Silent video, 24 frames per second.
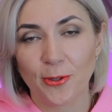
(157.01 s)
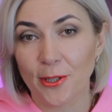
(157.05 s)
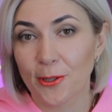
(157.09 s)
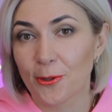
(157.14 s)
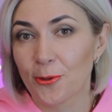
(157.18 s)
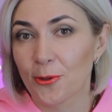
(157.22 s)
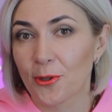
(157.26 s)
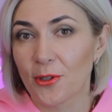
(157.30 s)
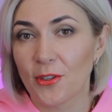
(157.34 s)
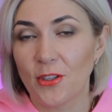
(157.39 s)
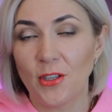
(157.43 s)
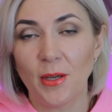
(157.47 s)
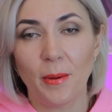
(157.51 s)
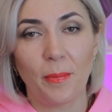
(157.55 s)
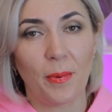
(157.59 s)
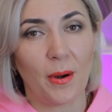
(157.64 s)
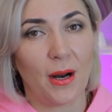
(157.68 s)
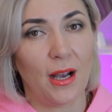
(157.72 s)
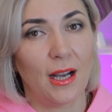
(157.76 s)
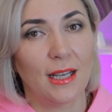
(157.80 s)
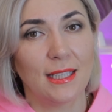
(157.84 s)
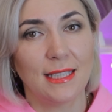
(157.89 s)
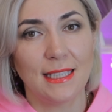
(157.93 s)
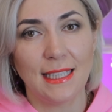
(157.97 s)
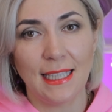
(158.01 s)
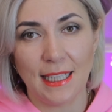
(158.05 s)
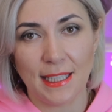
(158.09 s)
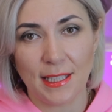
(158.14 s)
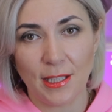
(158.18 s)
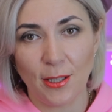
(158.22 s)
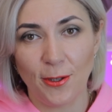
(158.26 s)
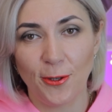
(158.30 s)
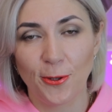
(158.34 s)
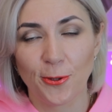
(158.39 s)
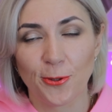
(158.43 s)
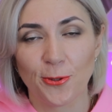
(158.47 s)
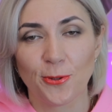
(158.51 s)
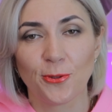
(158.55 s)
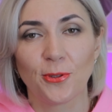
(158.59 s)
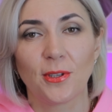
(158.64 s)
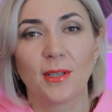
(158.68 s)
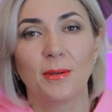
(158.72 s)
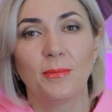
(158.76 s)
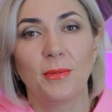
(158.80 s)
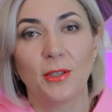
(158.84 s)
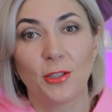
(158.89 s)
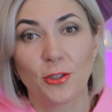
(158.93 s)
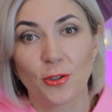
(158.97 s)
которые не проходили серьезную
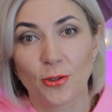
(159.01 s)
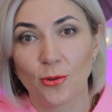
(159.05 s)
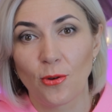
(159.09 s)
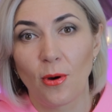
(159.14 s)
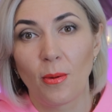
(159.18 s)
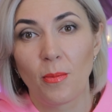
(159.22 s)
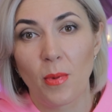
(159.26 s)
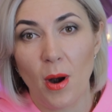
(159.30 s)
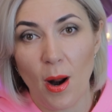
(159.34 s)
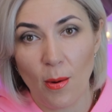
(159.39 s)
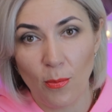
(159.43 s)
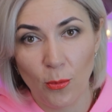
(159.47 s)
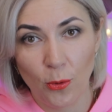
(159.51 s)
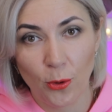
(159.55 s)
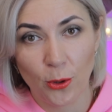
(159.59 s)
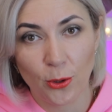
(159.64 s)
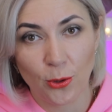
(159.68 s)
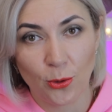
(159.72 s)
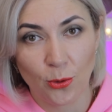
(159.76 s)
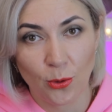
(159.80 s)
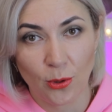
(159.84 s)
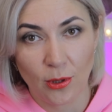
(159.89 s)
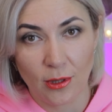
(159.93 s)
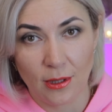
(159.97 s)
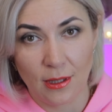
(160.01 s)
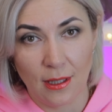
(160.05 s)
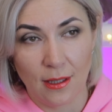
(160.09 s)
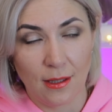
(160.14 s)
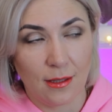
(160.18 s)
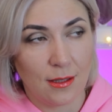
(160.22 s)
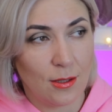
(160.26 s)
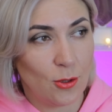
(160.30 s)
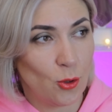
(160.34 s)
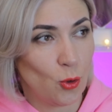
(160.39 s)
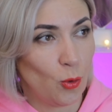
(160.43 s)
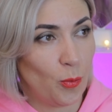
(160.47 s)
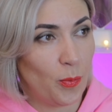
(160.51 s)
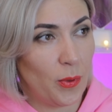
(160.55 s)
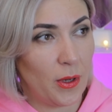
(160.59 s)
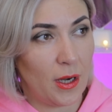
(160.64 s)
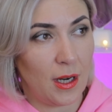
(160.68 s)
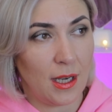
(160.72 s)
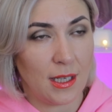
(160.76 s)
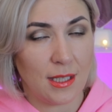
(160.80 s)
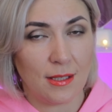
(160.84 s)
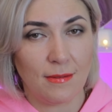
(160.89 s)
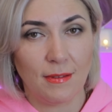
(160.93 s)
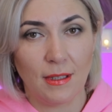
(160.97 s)
химическую обработку, это супер
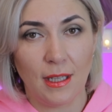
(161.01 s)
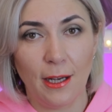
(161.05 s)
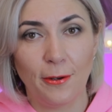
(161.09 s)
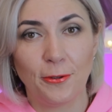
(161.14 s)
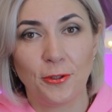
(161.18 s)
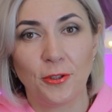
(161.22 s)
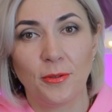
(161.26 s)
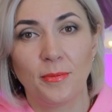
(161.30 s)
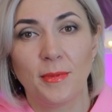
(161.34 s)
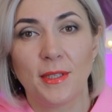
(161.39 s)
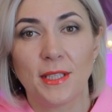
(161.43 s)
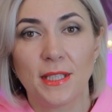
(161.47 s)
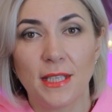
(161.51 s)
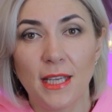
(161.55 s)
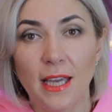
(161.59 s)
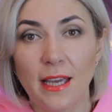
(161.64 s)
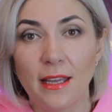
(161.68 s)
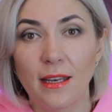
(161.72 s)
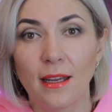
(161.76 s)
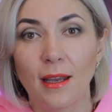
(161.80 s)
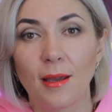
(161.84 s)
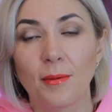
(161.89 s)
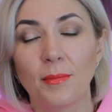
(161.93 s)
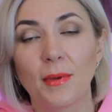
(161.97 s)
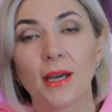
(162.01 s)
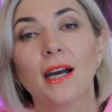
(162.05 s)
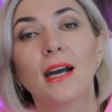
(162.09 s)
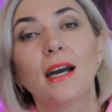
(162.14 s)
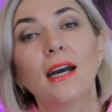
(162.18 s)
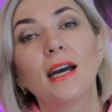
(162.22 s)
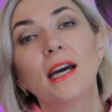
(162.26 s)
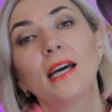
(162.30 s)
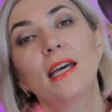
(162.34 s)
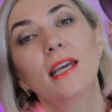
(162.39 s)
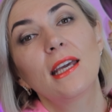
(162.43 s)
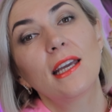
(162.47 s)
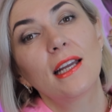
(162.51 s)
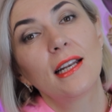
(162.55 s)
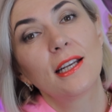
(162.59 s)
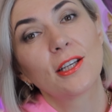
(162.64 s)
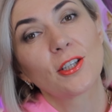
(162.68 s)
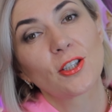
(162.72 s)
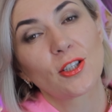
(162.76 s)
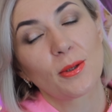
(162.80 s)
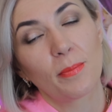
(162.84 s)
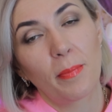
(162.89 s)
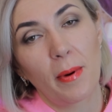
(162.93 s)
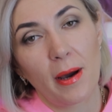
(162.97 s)
осветляющими сериями или
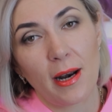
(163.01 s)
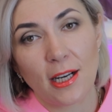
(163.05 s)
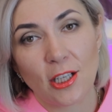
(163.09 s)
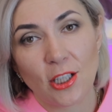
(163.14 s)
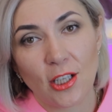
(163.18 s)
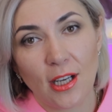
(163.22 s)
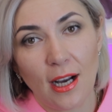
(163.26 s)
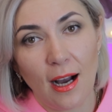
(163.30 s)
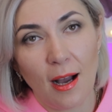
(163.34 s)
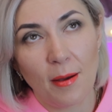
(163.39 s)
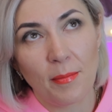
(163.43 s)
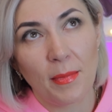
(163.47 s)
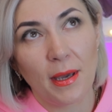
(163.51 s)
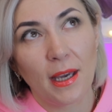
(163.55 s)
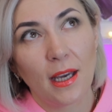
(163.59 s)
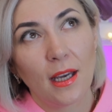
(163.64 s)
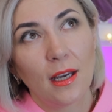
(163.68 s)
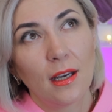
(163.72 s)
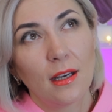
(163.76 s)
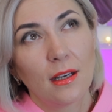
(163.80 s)
же порошками,